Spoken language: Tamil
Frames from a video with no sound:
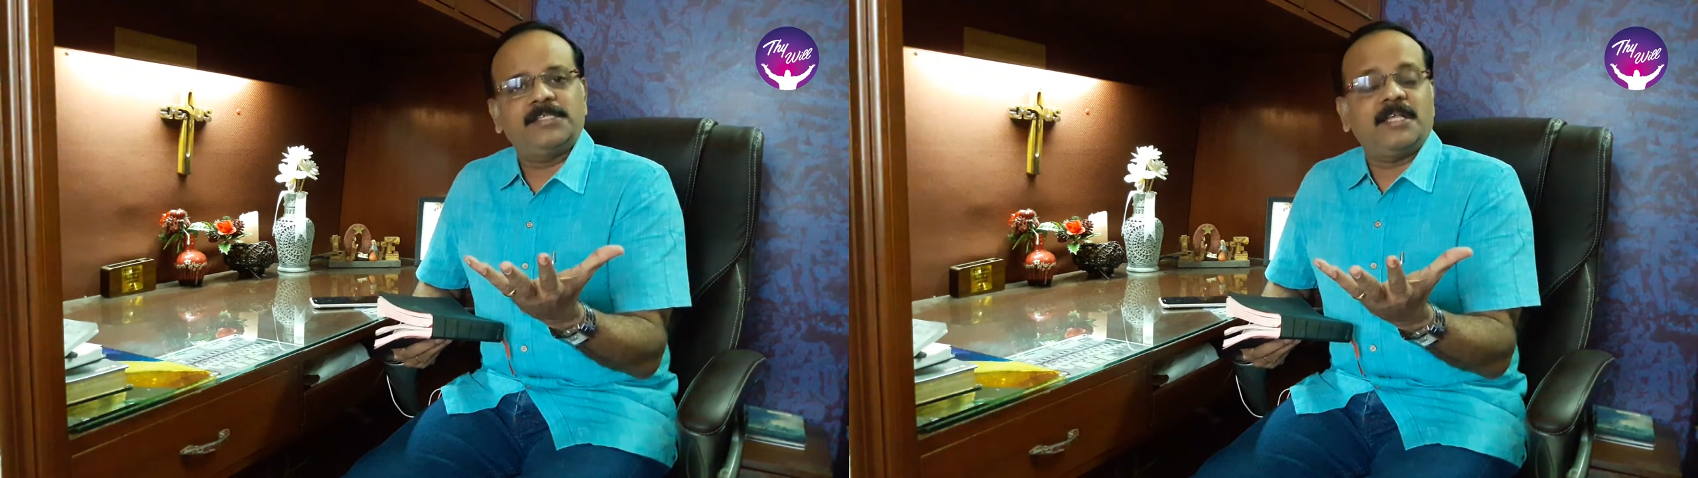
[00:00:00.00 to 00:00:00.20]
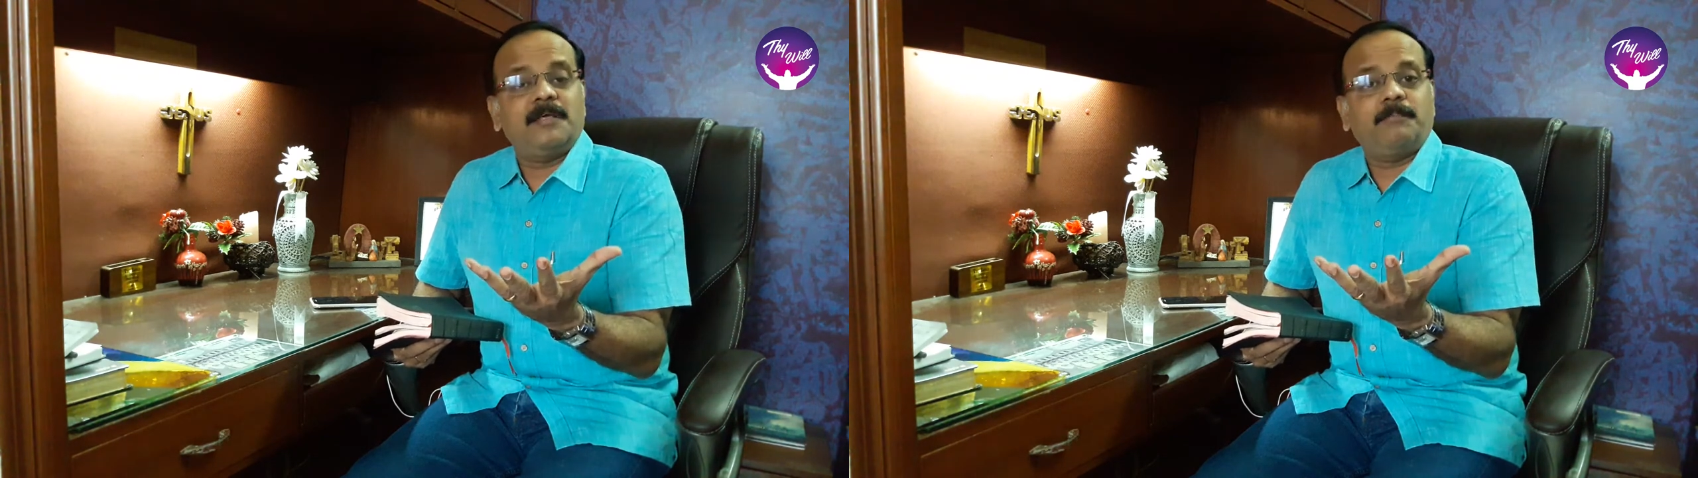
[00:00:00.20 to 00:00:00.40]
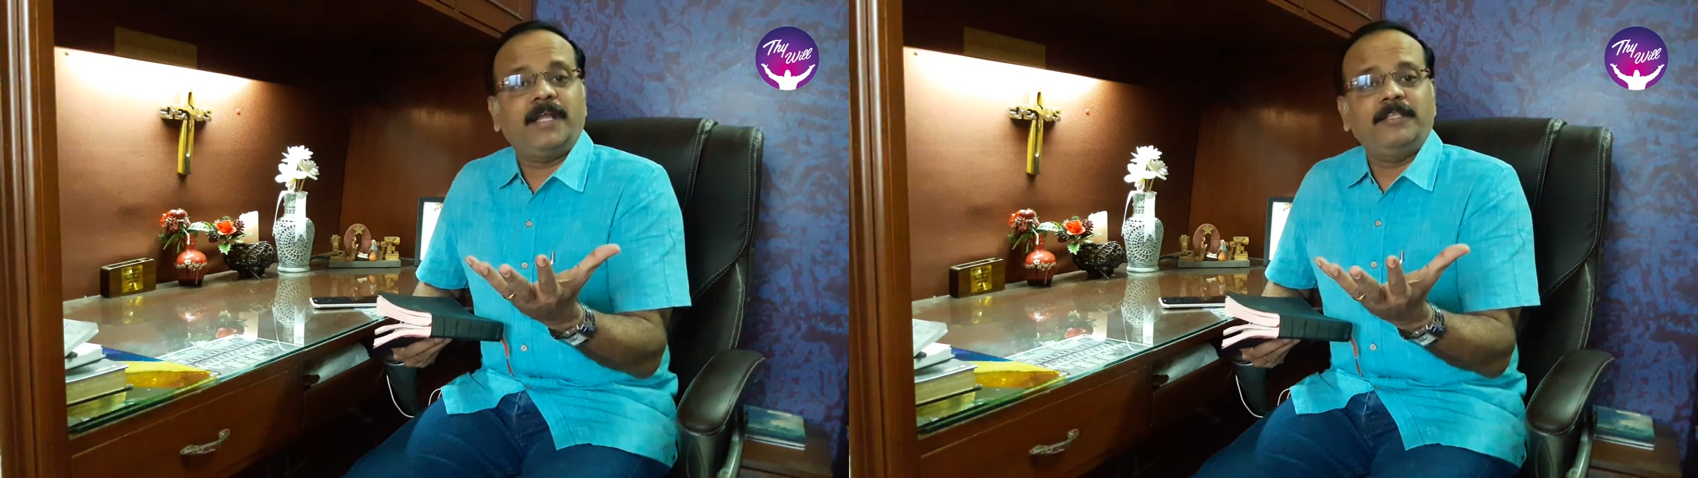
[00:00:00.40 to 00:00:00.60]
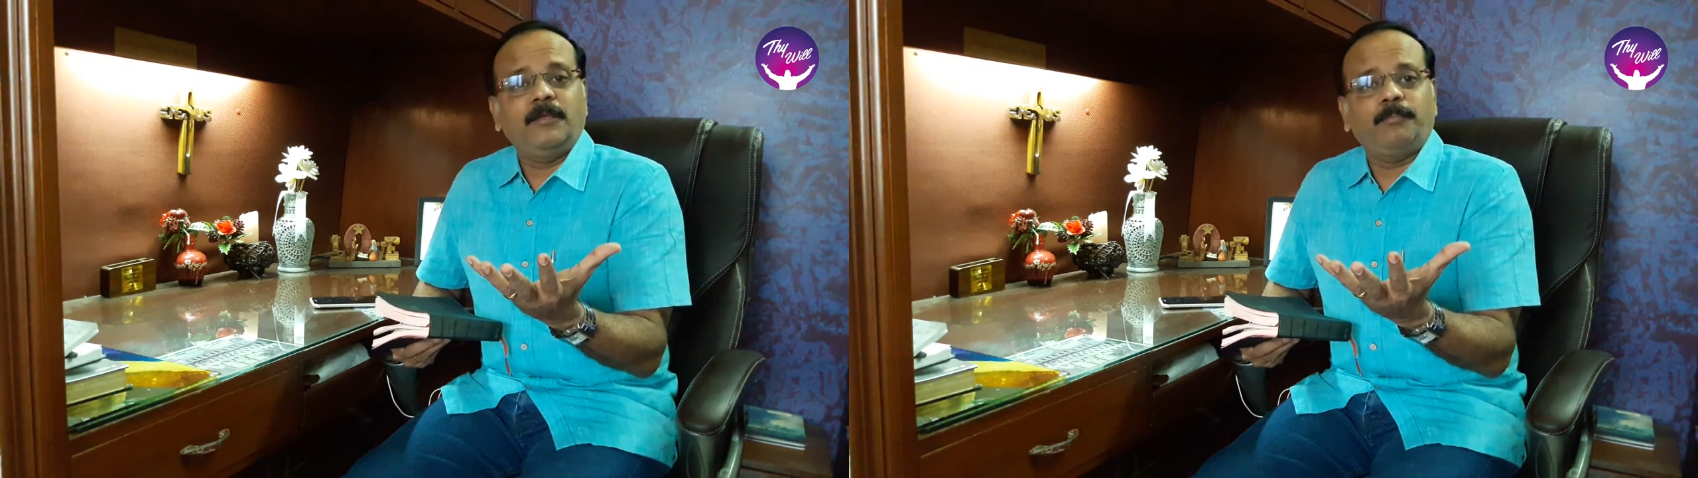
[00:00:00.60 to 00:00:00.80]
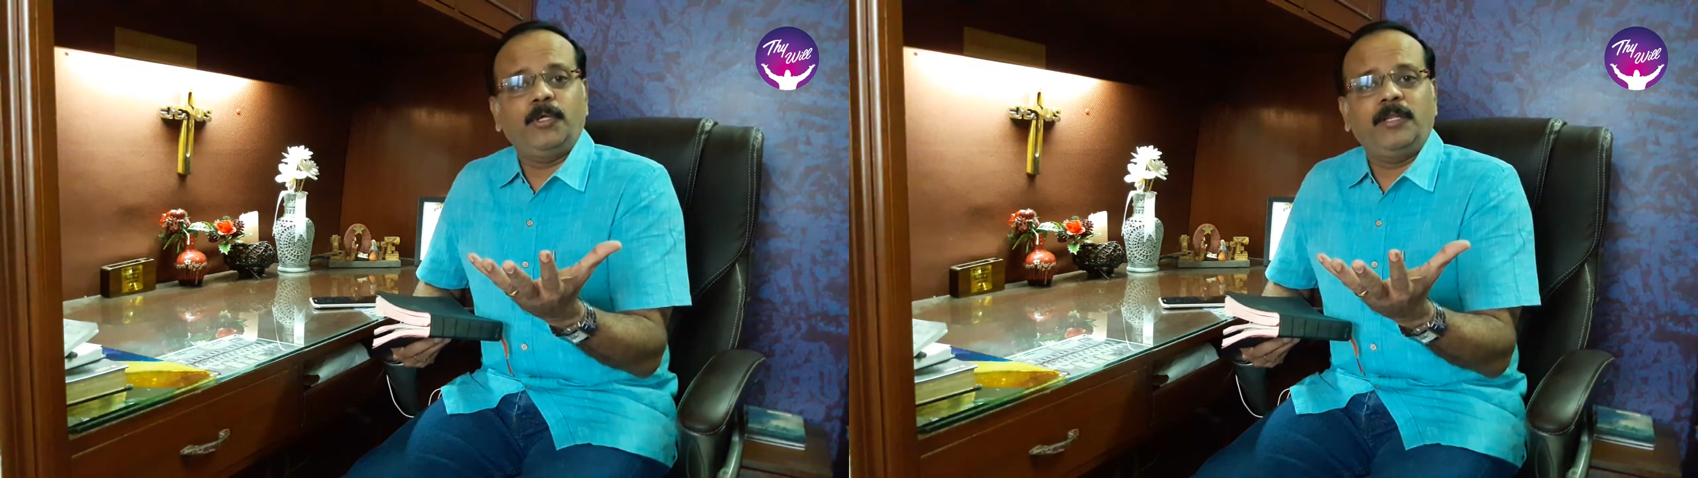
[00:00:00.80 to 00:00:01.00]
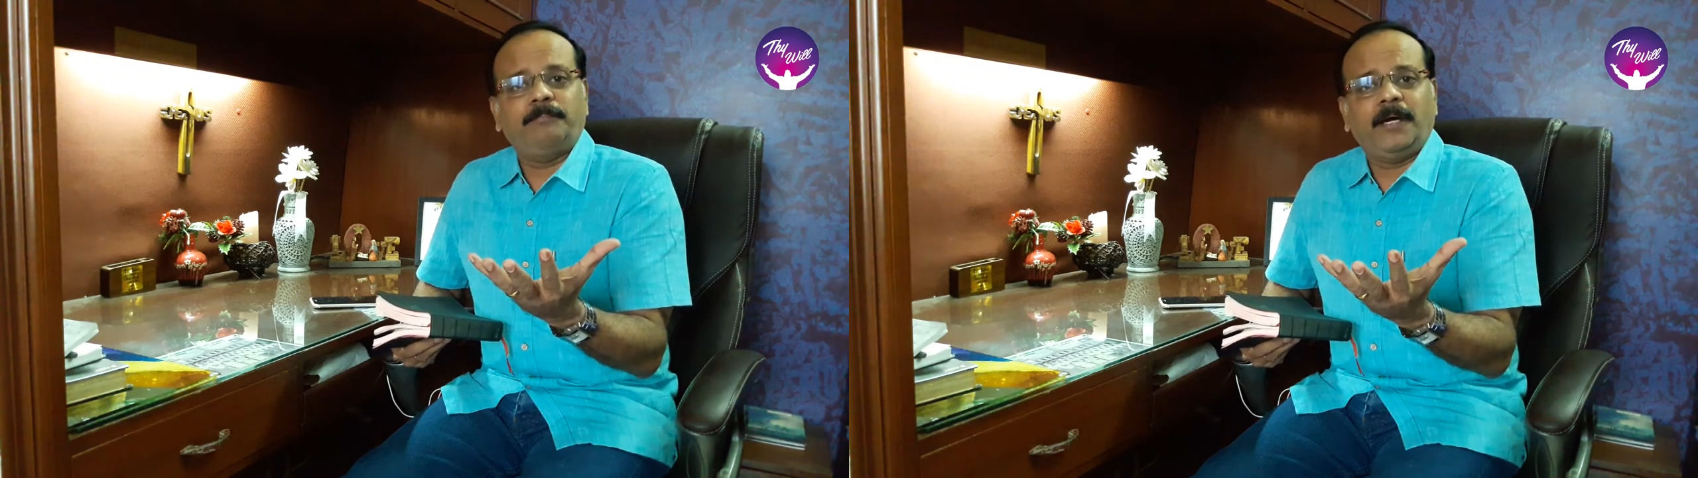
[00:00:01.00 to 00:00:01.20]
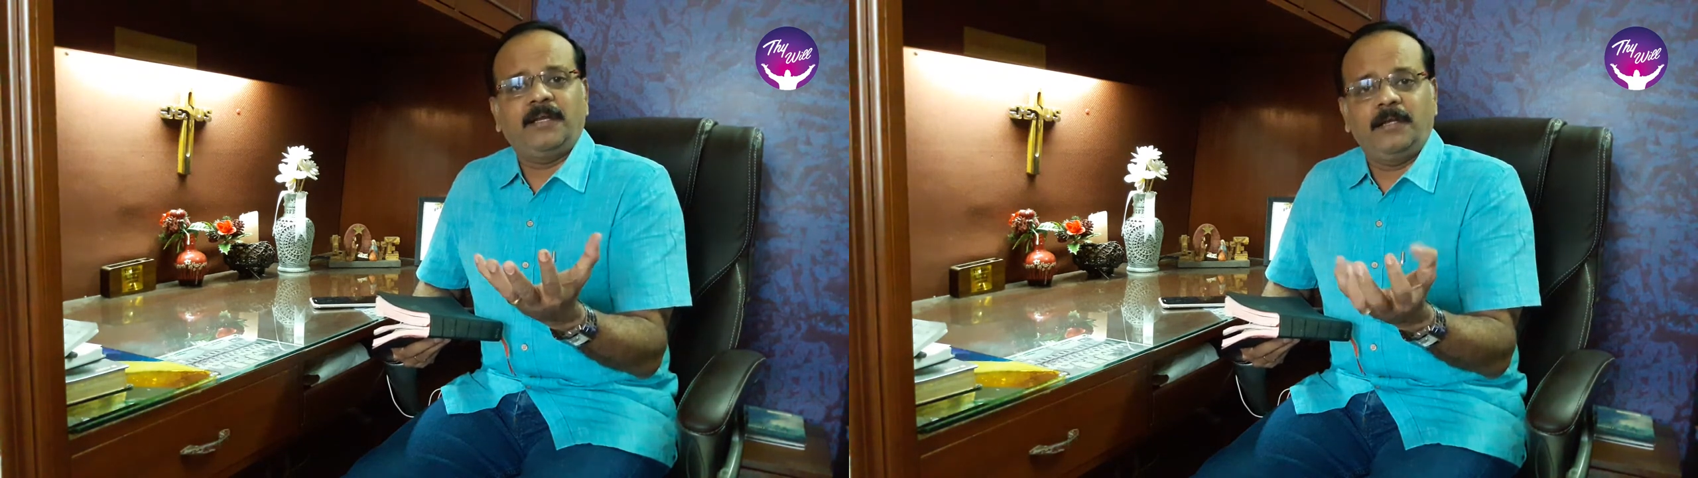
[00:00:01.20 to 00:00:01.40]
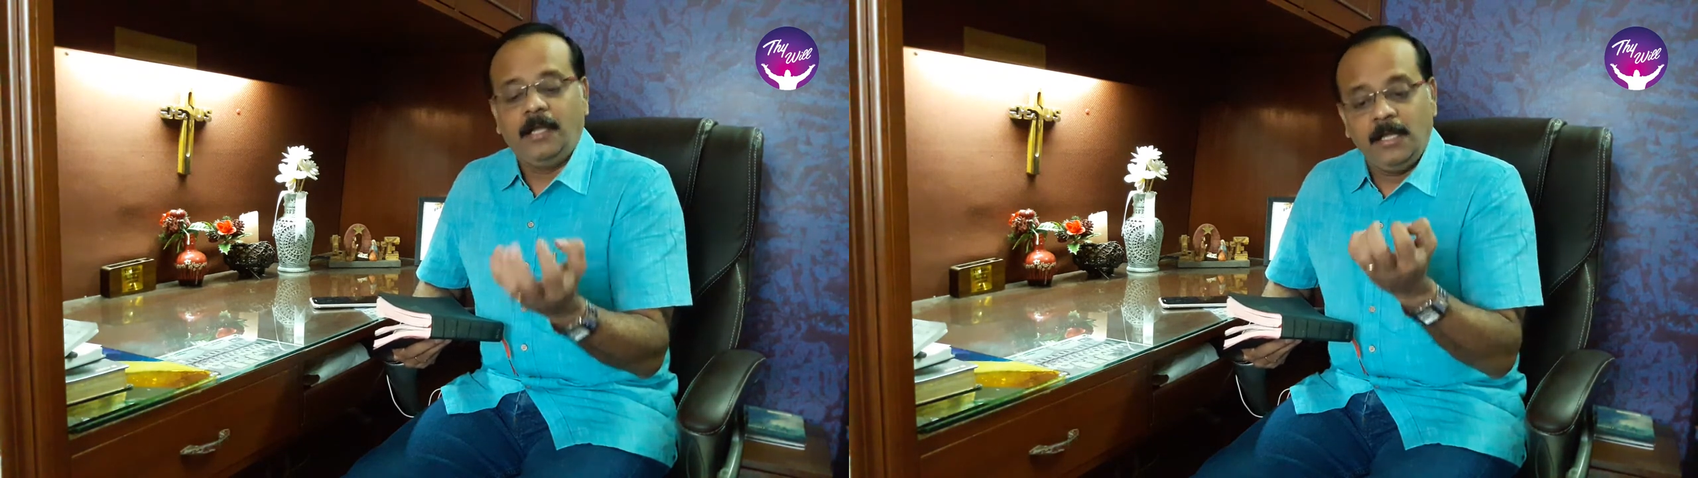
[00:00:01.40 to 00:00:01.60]
சிலர் மறைந்து
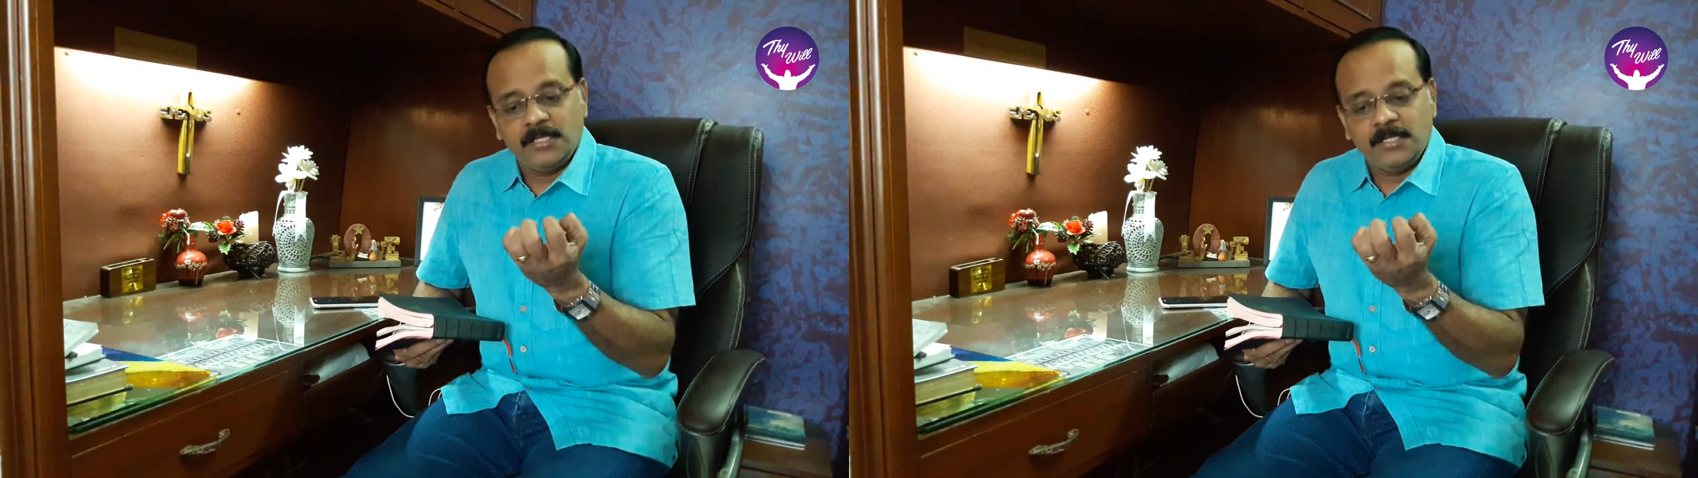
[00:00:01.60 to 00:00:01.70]
போயிருப்பார்கள்